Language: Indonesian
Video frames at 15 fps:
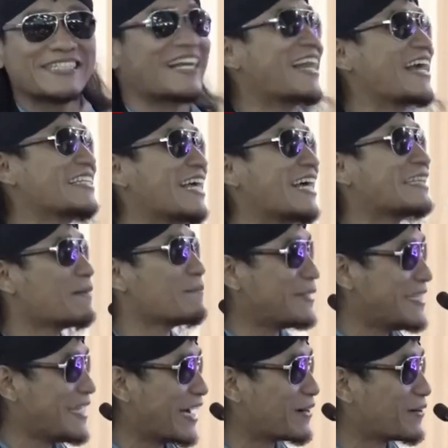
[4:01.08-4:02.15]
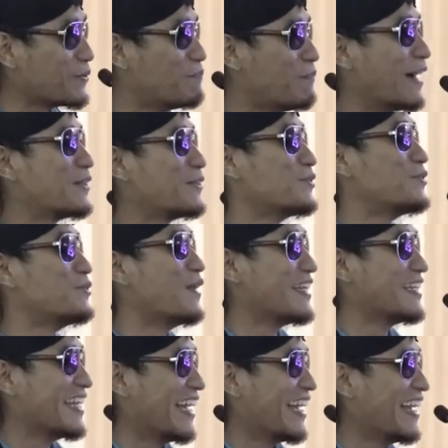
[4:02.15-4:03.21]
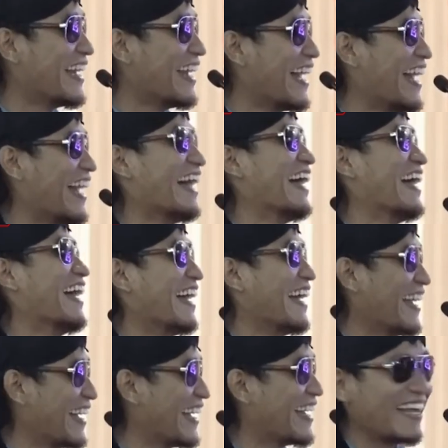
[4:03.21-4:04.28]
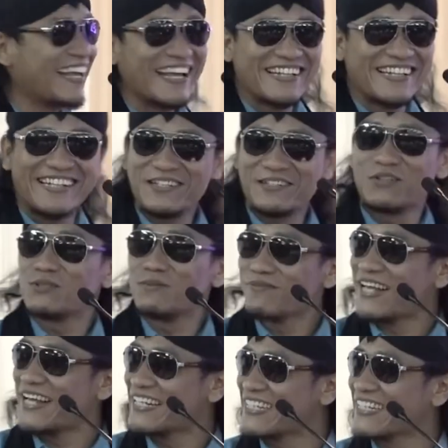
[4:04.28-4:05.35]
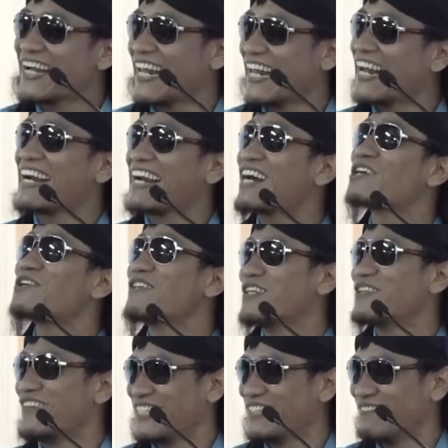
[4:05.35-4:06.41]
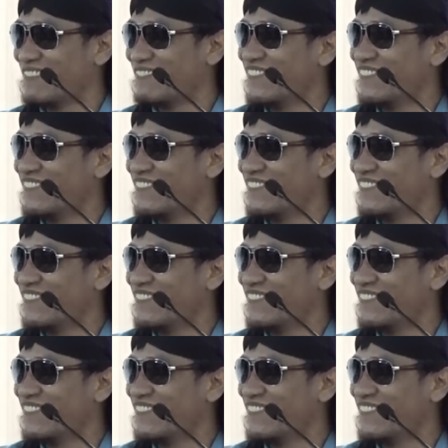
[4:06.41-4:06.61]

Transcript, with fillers: caranya, tapi jangan rubah tujuannya. Nah, tadi Gus Miftah sih nggak larang gue loh Pak Imam